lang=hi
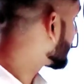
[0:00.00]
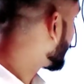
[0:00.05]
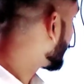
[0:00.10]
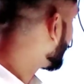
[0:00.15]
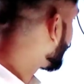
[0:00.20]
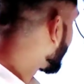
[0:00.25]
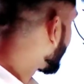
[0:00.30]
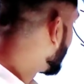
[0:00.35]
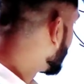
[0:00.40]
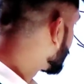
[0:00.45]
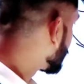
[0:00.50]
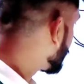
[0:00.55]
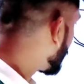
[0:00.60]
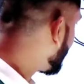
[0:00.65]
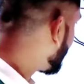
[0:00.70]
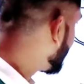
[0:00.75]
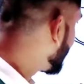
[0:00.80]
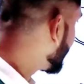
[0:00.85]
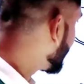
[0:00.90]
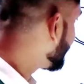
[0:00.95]
बताऊं तो
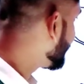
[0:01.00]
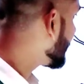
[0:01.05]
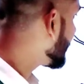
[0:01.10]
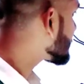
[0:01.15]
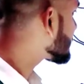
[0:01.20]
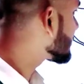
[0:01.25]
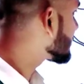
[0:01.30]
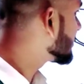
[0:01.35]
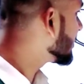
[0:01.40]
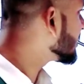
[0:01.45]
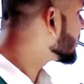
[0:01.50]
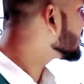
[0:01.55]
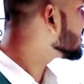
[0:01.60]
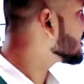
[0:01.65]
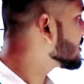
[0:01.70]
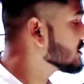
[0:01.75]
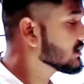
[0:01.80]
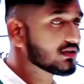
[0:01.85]
आप प्रीवियस तीन